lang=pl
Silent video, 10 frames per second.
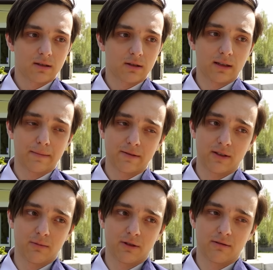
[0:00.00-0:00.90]
to
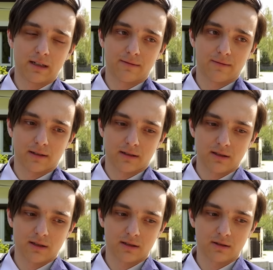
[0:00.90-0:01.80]
naprawdę było łatwe.
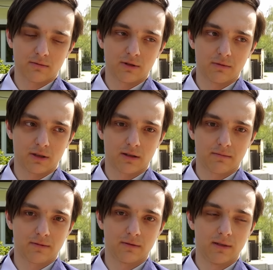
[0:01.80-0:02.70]
Ciężko byłoby się
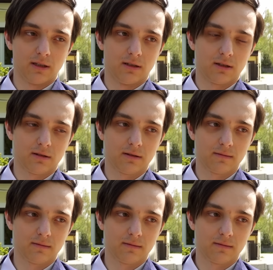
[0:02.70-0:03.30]
pomylić.